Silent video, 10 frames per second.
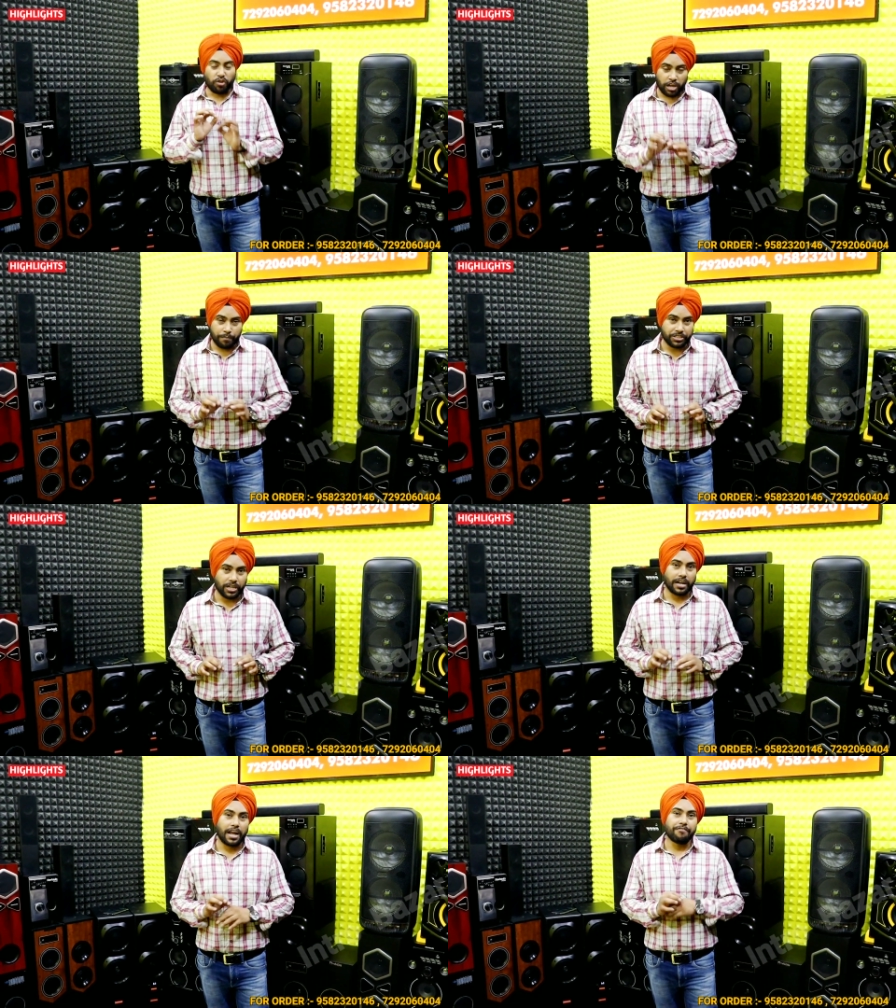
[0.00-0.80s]
बुकिंग पे
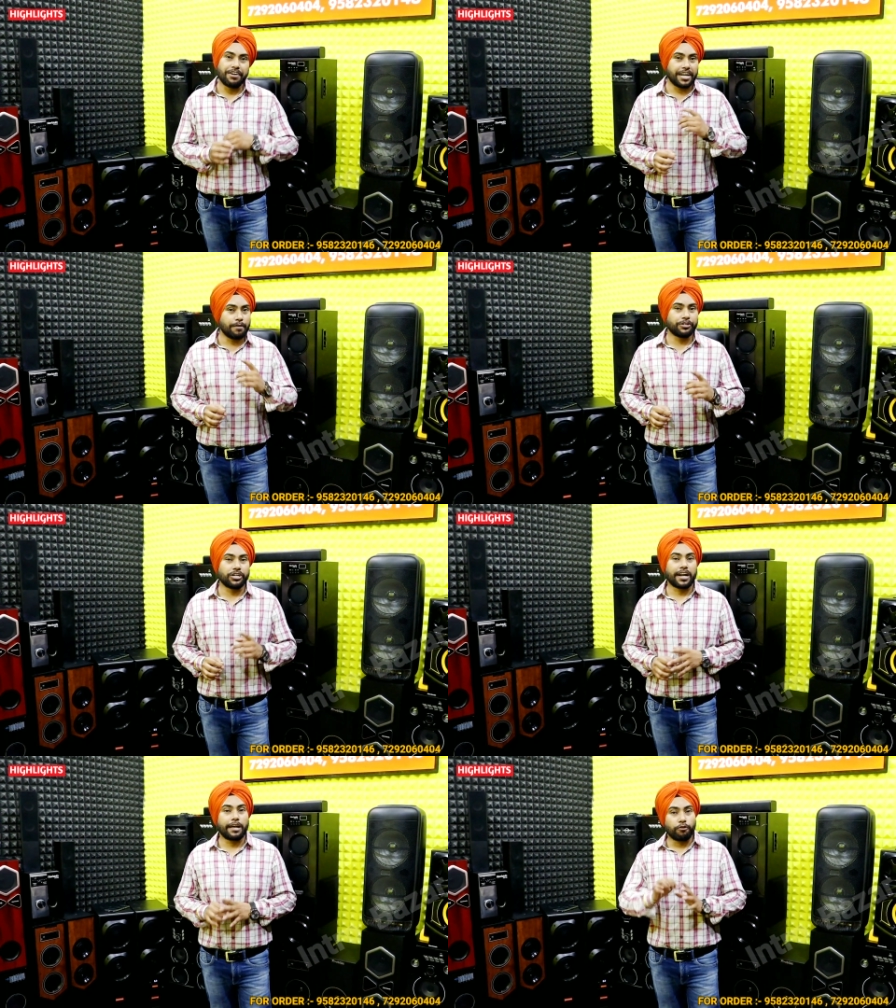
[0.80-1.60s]
चल रहा है वेटिंग पे
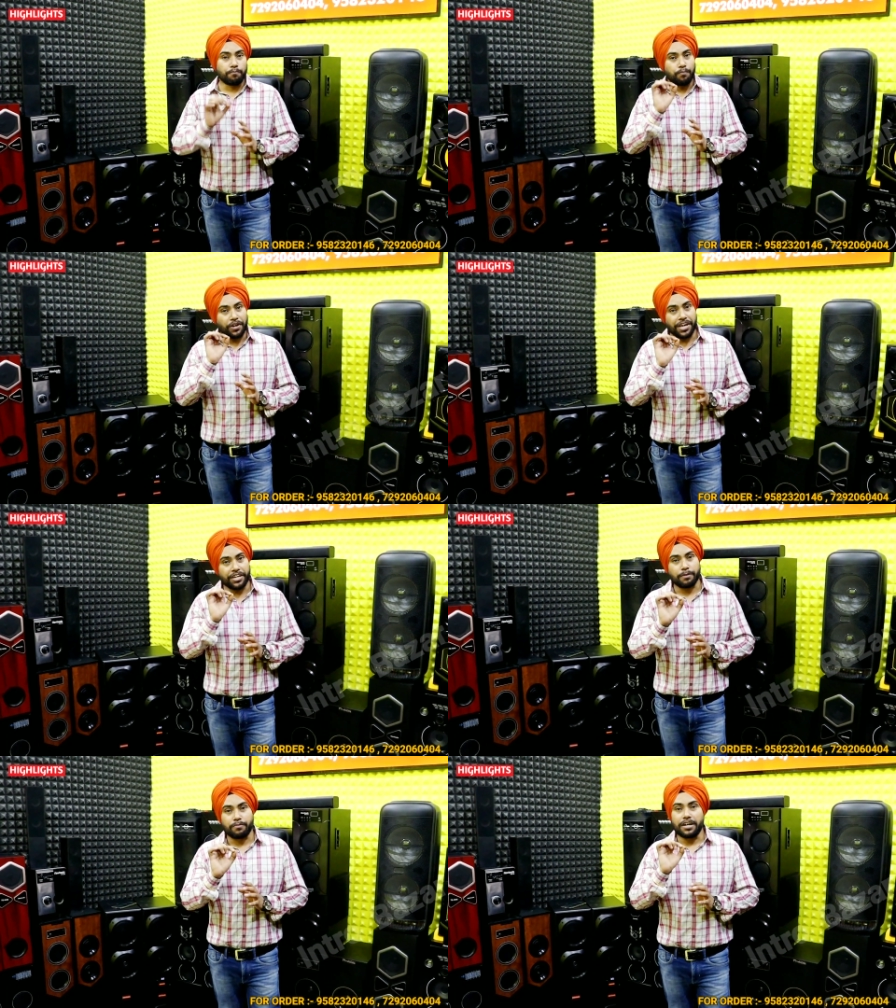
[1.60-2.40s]
चल रहा है तो
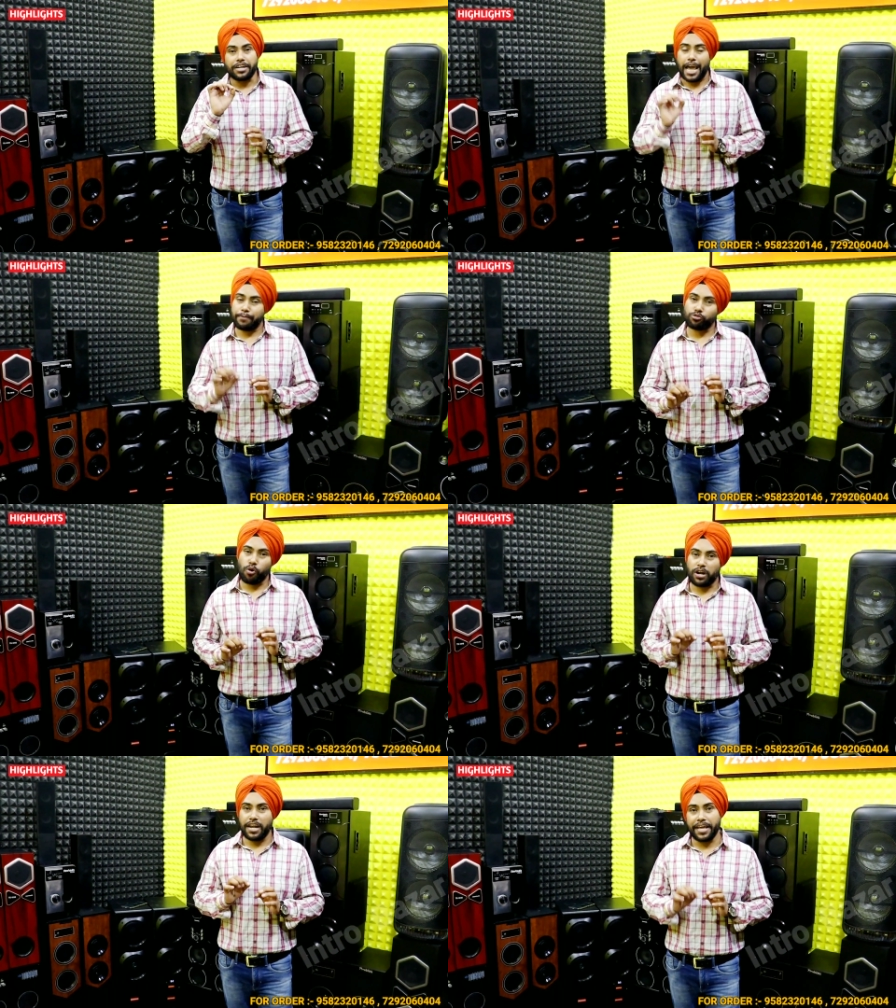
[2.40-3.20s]
प्लीज अपना टाइम स्लॉट